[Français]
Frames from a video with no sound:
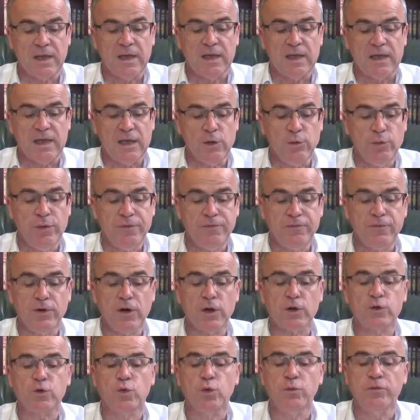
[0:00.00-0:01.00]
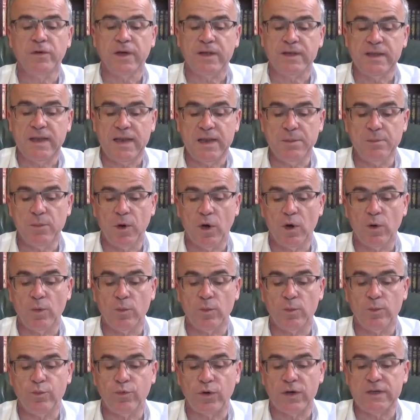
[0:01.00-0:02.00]
Il lui faut alors trouver un
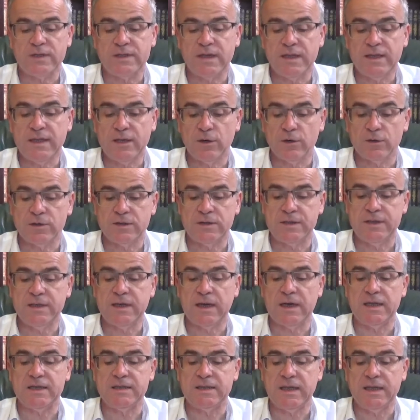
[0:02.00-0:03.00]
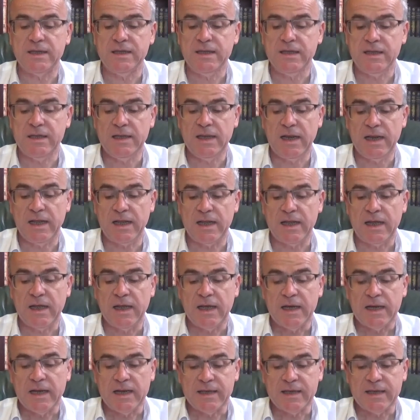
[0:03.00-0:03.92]
élément pour les anéantir, les annihiler,